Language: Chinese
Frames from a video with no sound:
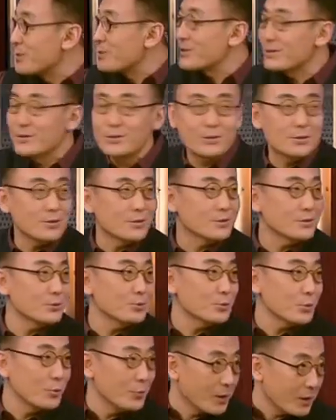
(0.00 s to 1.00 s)
士就要要去
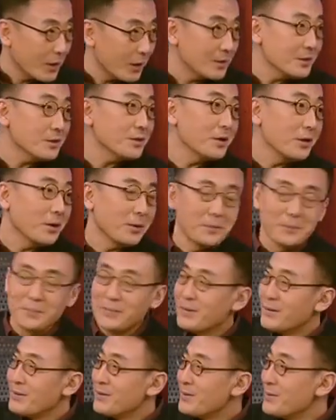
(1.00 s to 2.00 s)
对我抗议了。都
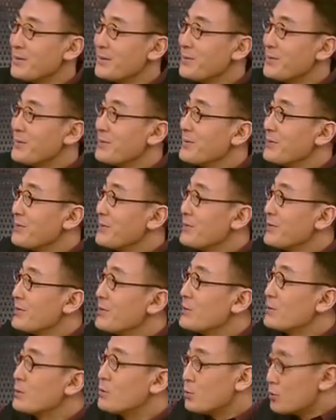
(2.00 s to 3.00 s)
是发生在广
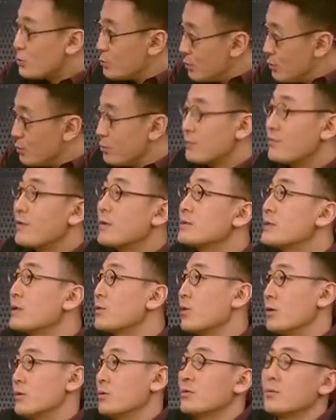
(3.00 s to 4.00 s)
东的，都对，都是发生在
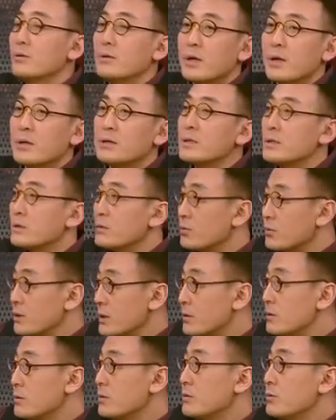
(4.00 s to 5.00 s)
广东，而且都
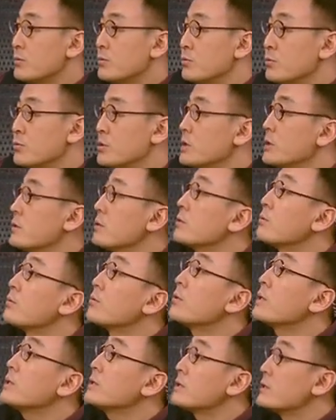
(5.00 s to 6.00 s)
跟女性有
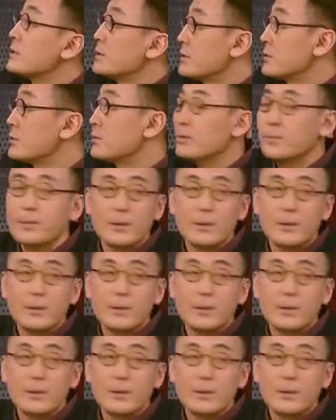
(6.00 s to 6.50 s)
关系，对吗？